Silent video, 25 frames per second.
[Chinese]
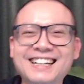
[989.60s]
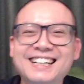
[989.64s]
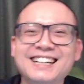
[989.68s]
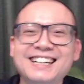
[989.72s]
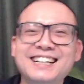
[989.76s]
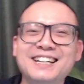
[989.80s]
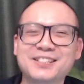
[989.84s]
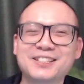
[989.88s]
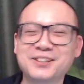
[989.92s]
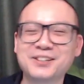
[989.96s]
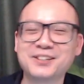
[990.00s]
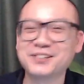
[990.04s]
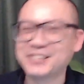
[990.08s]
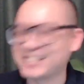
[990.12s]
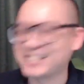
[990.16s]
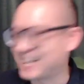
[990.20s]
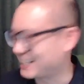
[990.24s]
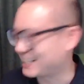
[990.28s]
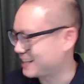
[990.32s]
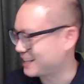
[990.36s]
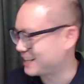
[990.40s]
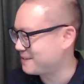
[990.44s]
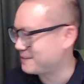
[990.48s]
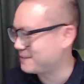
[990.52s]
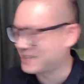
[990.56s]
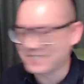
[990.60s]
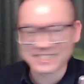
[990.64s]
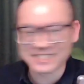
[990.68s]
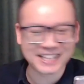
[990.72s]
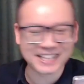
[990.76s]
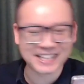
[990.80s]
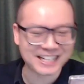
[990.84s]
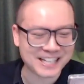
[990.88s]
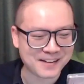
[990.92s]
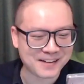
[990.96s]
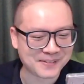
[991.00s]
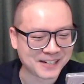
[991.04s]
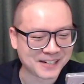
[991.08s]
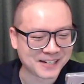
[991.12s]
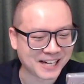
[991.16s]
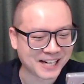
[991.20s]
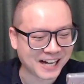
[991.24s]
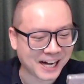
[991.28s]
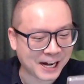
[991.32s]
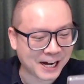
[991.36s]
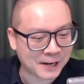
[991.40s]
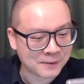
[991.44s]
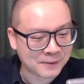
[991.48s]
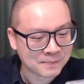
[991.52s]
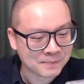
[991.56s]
终于想到名字给他们了啊。